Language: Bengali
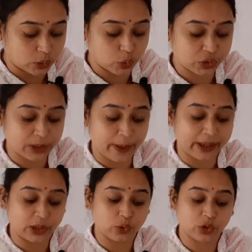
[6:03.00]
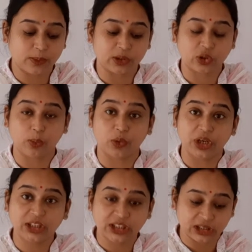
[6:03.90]
যুক্তিবাক্যে শুধুমাত্র
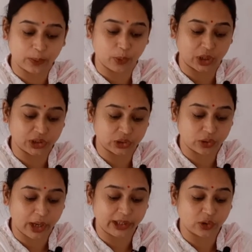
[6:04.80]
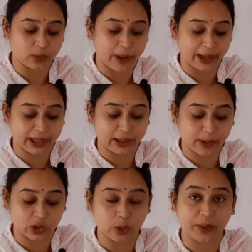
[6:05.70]
মনের চিন্তা প্রকাশিত হয় কিন্তু বাক্যের
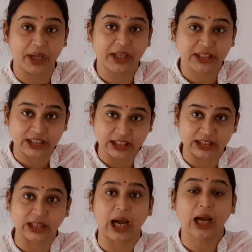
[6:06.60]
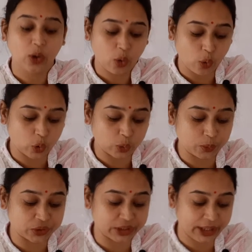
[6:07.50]
মাধ্যমে চিন্তা
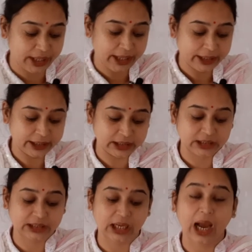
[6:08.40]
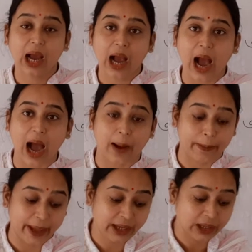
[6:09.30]
অনুভূতি ইচ্ছা
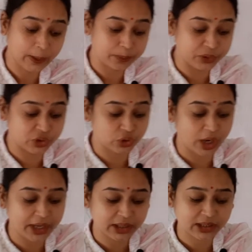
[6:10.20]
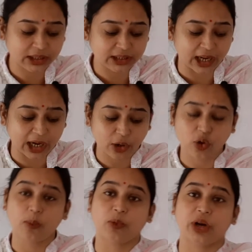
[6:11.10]
আবেগ বিস্ময় ইত্যাদি নানা
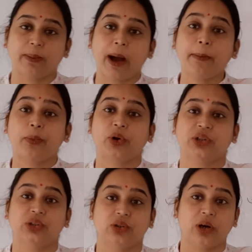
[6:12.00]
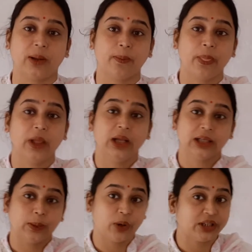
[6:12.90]
রকম মনের ভাব প্রকাশিত হয়
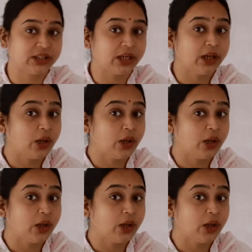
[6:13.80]
কি বলেছি